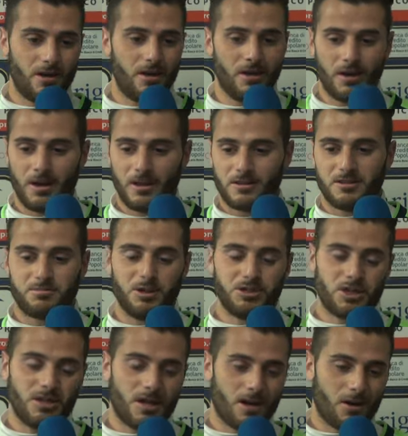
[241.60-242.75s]
e ti spinge
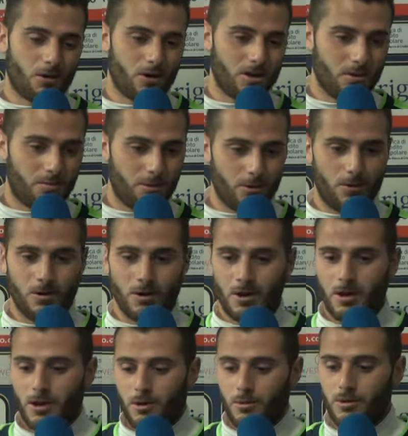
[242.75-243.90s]
ad andare ancora di più,
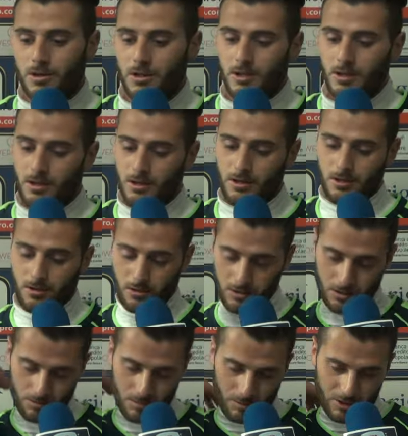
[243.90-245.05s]
quindi
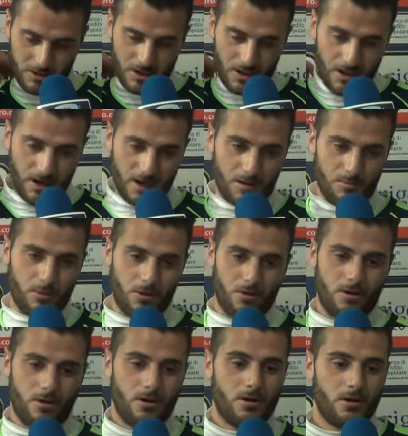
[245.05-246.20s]
noi dobbiamo entrare in campo
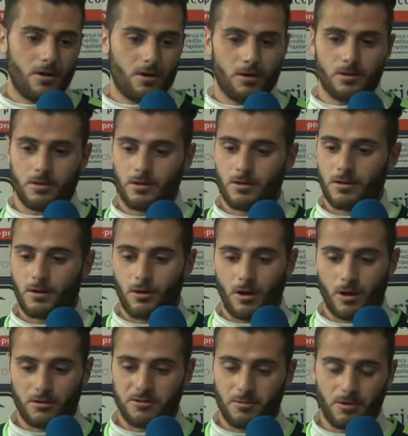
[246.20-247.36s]
con, eh, con
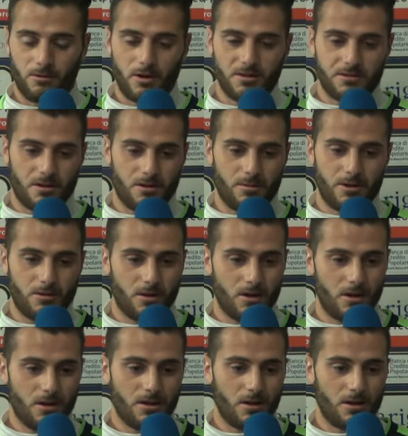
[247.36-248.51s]
la consapevolezza, ripeto,
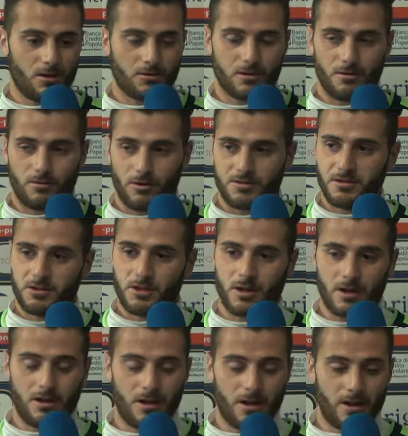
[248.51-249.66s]
de, delle nostre forze e
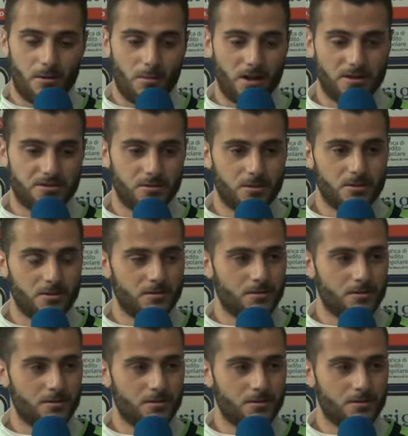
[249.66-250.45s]
cercare di dare il massimo.